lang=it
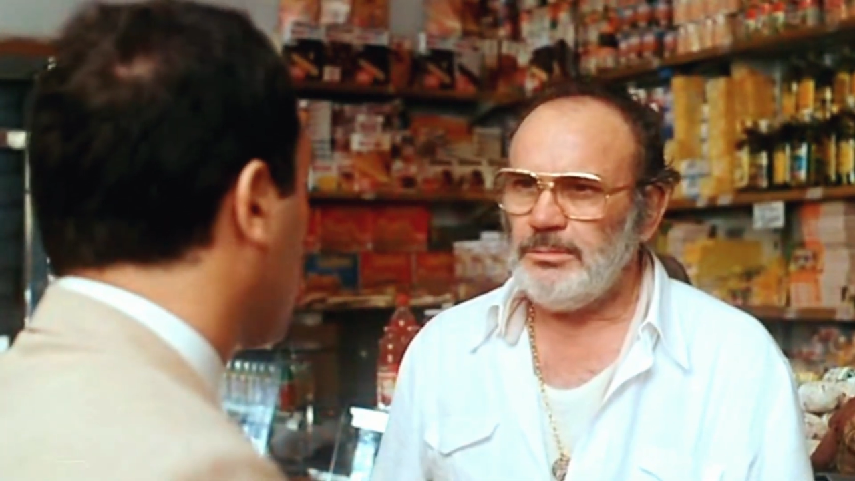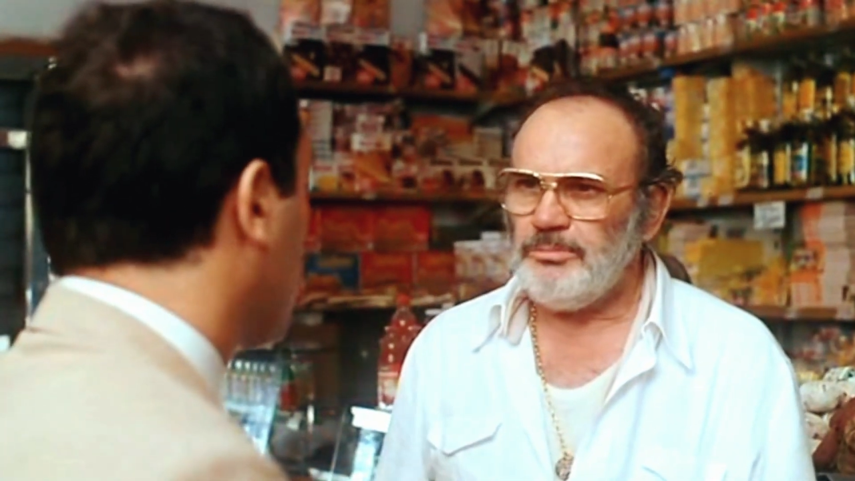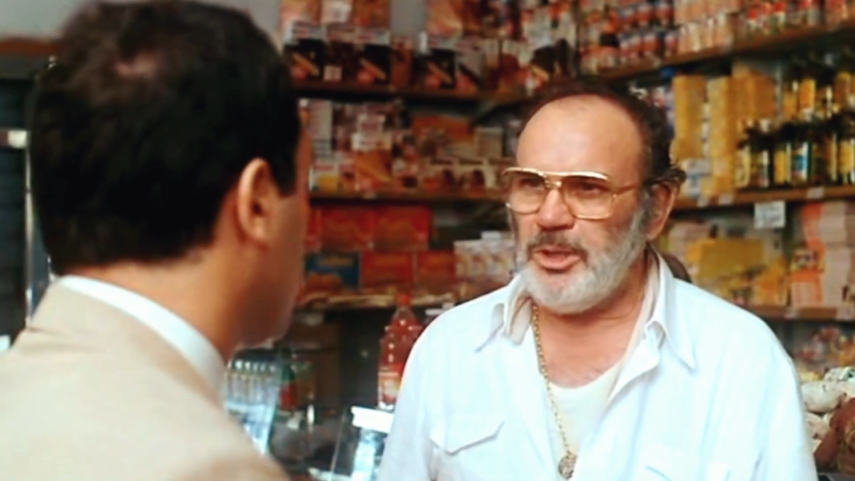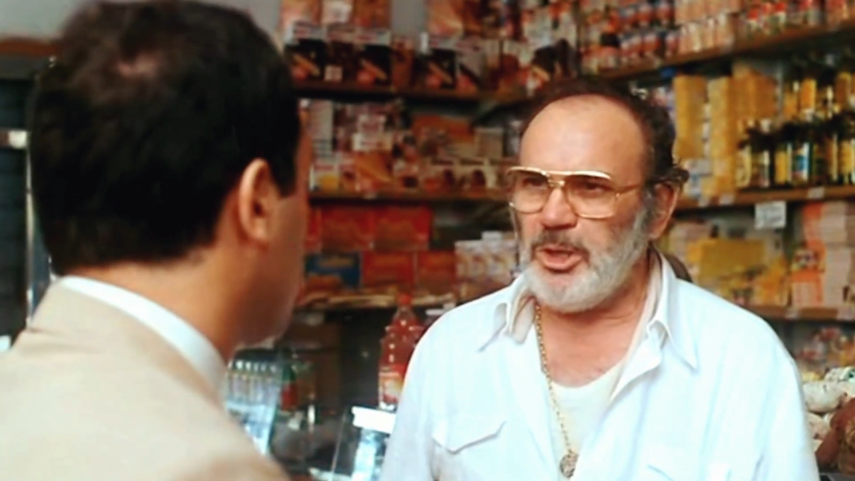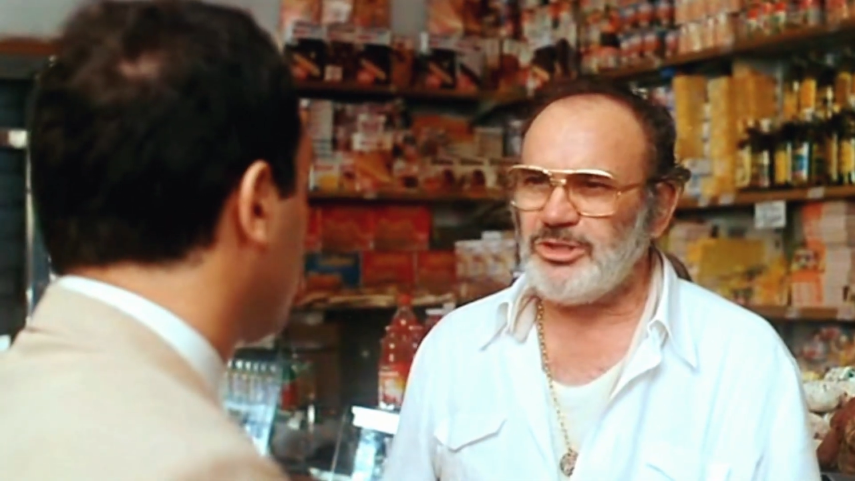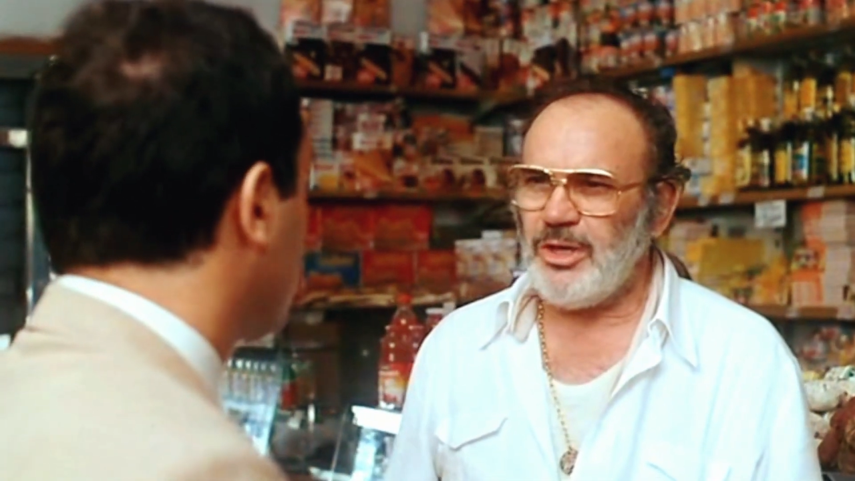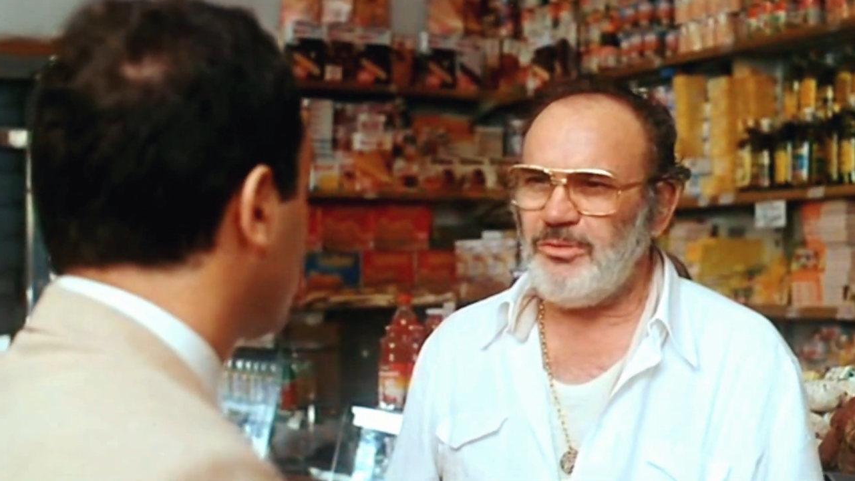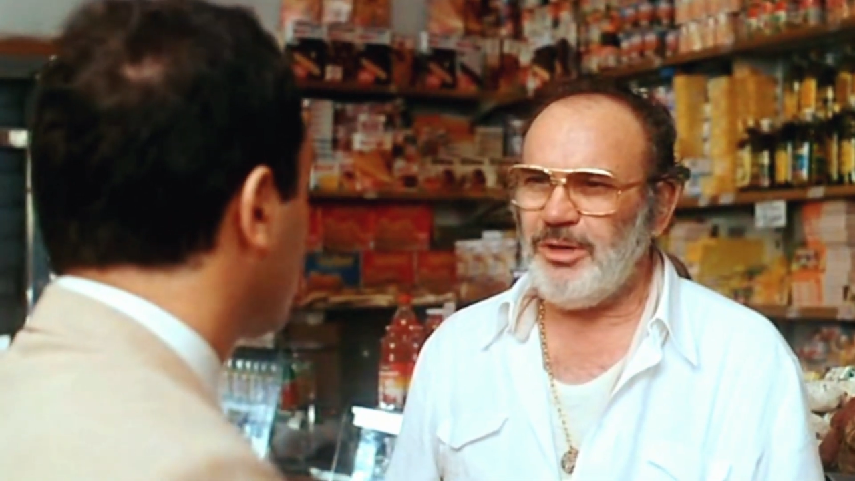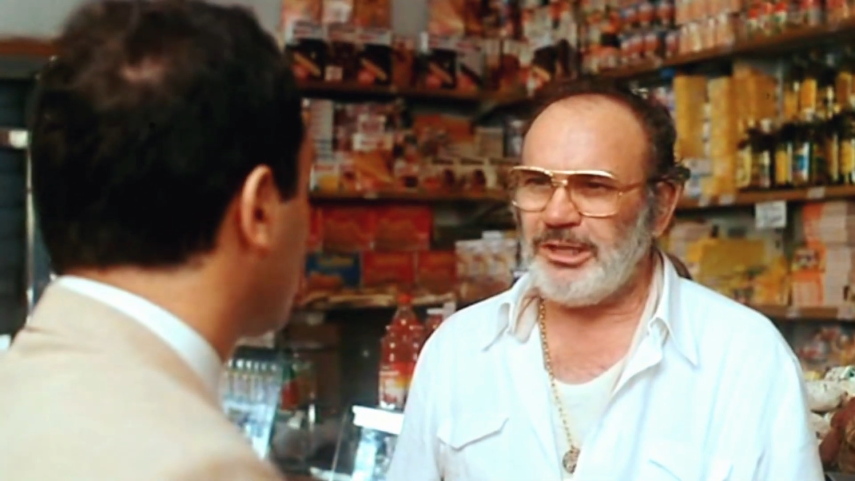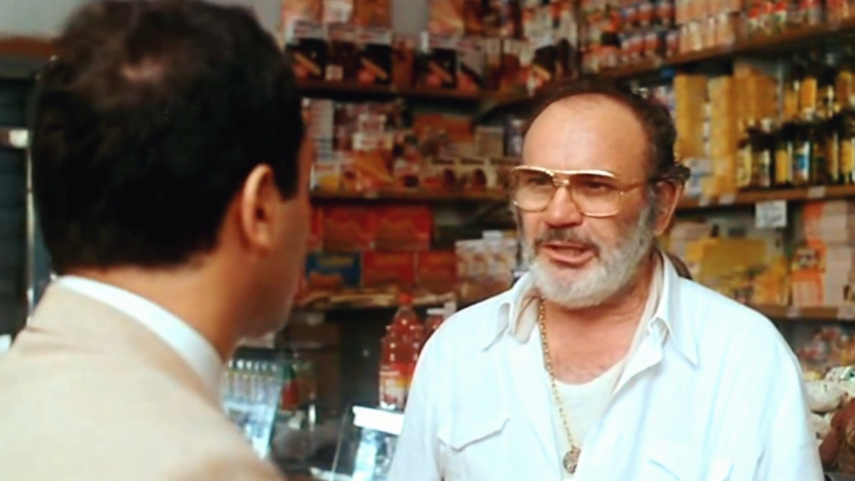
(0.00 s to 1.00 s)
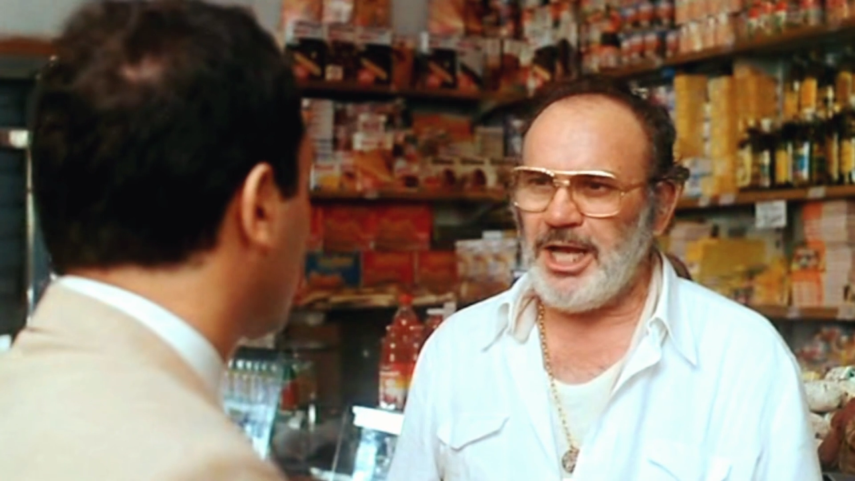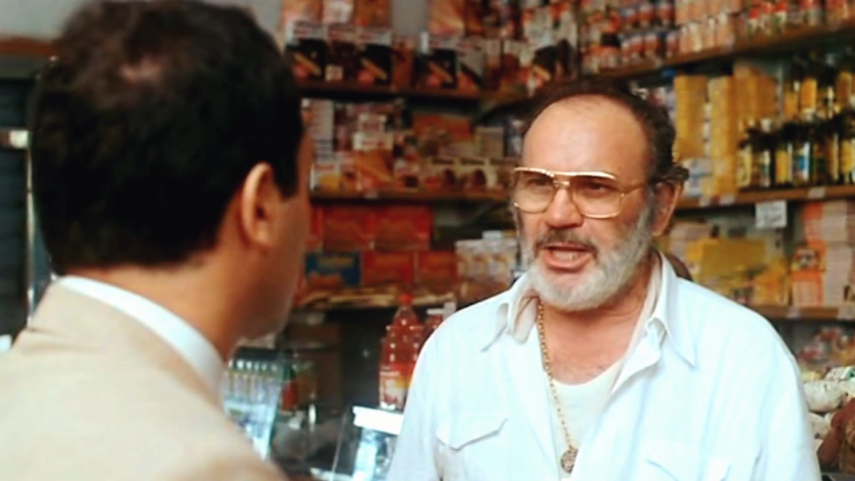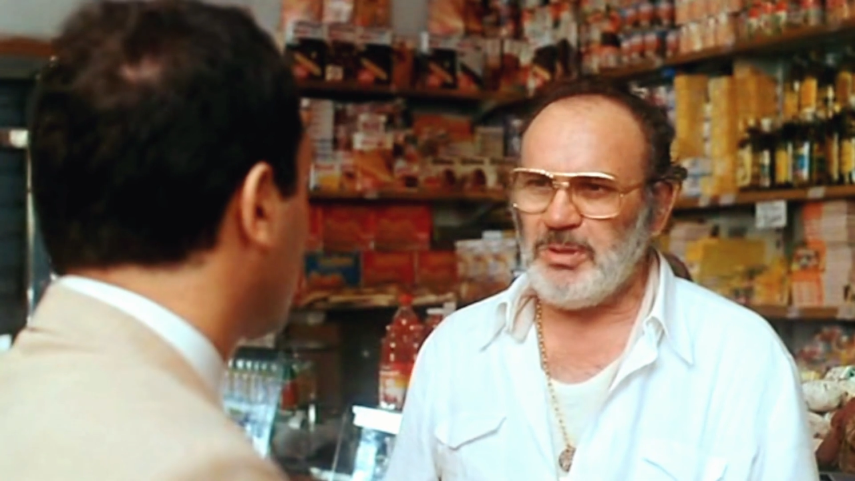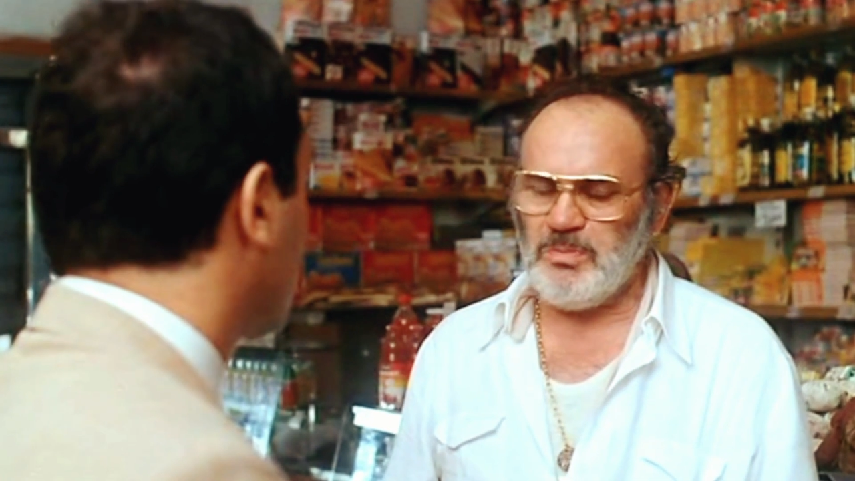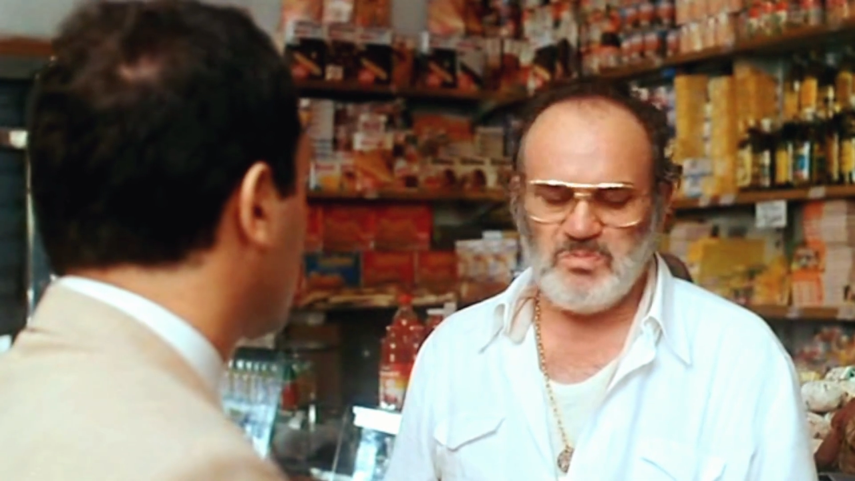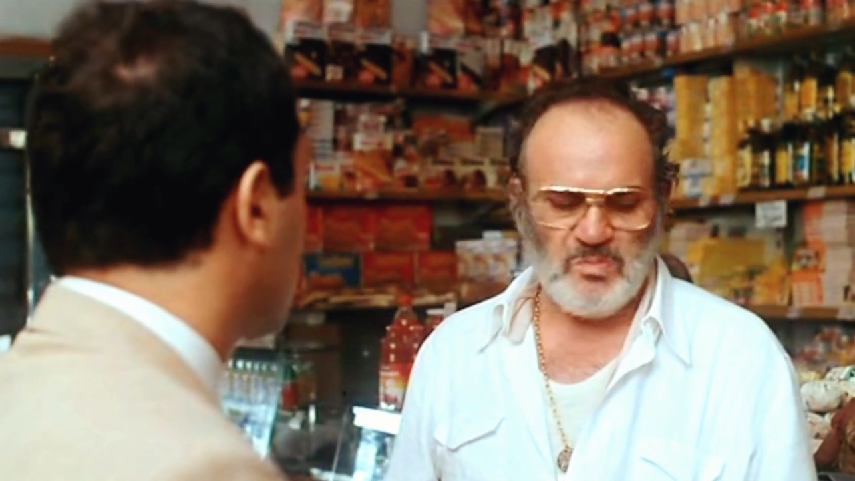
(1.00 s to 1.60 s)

me lo so guardato.